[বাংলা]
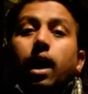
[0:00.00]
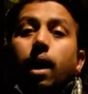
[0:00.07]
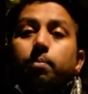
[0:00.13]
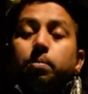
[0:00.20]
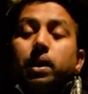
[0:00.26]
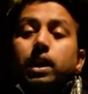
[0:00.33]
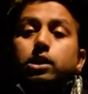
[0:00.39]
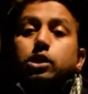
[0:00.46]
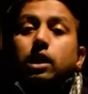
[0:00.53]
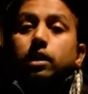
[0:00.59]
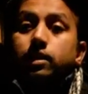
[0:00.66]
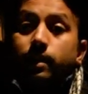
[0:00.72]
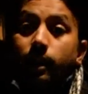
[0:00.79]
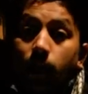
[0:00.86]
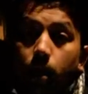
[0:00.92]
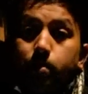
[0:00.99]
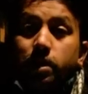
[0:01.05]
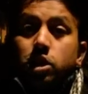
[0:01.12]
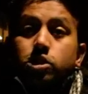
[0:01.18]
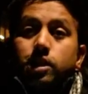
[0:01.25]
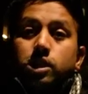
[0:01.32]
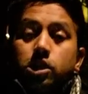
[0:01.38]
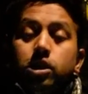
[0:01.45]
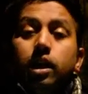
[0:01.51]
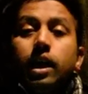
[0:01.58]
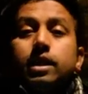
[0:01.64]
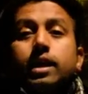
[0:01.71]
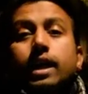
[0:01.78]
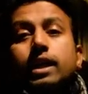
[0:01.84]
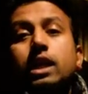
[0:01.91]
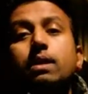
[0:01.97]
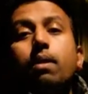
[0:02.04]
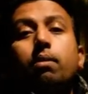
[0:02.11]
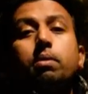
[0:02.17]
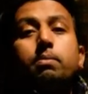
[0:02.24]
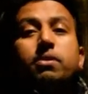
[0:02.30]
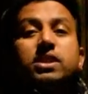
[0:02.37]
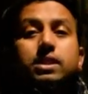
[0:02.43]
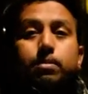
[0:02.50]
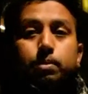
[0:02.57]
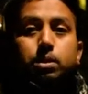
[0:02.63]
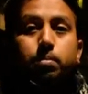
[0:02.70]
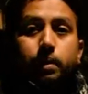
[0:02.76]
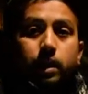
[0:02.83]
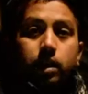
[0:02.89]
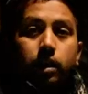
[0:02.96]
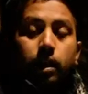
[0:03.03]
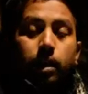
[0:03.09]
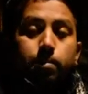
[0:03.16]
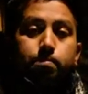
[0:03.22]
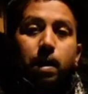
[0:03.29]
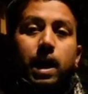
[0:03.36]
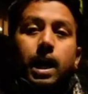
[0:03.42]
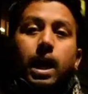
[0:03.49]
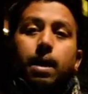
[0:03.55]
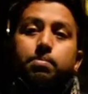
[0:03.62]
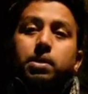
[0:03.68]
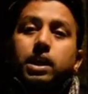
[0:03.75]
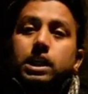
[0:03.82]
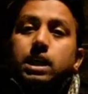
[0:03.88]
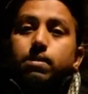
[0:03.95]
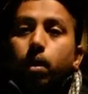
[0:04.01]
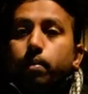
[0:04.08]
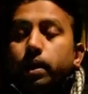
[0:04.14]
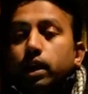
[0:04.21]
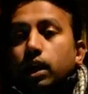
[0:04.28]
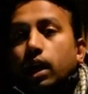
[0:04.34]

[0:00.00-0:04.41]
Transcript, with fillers: আপনারা যারা সিঙ্গেল মাদার্স আছেন তারা কিভাবে ভিসা পেতে পারেন বা আপনারা কিভাবে